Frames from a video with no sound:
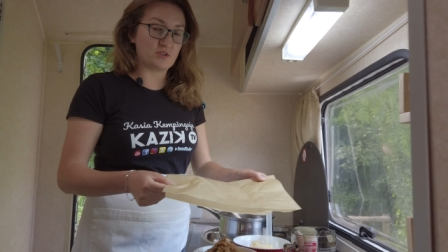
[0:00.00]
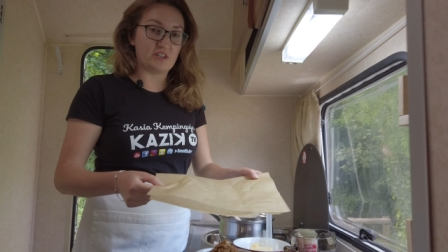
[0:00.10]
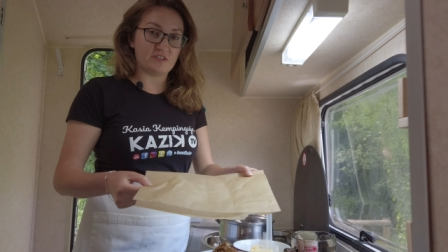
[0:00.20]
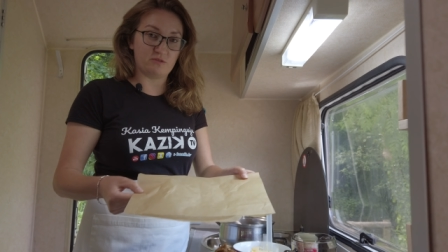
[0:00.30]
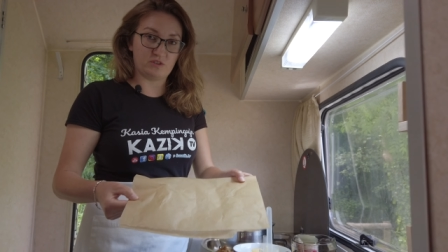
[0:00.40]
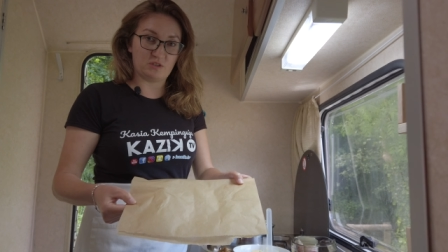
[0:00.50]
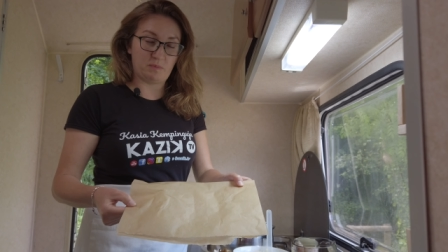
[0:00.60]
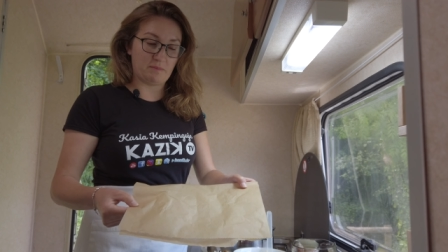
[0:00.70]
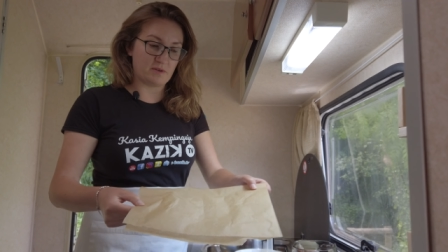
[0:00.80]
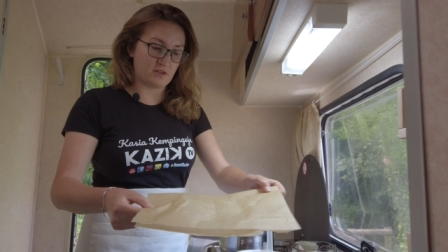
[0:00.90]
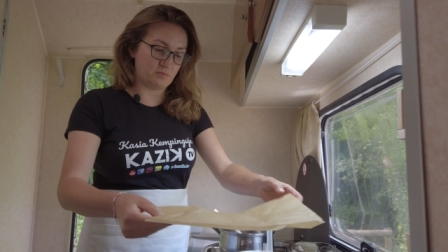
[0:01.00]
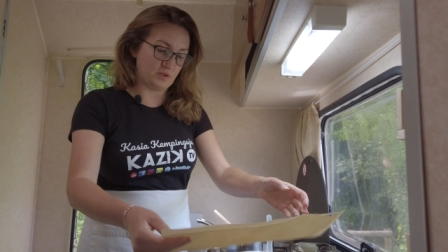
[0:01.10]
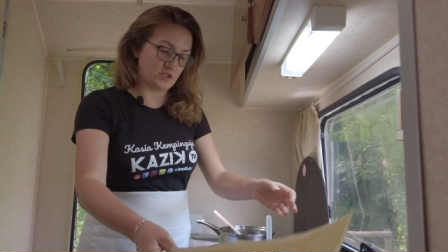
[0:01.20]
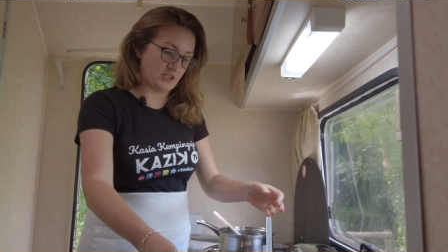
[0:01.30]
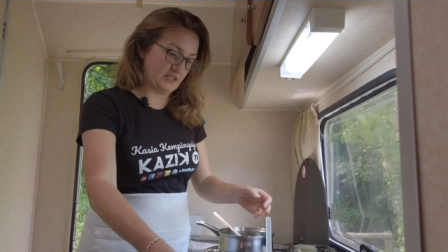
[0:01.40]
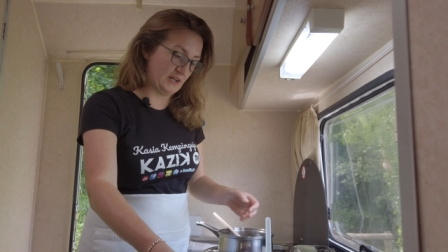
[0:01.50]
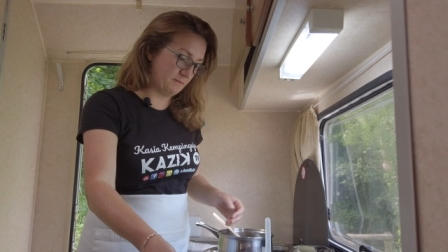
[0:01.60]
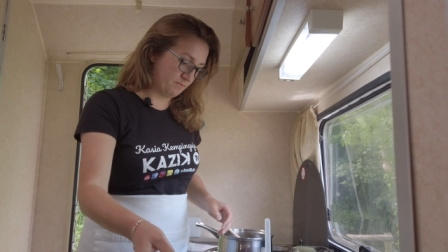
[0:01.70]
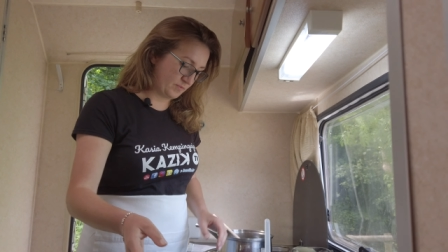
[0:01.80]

Przyda się też papier do pieczenia,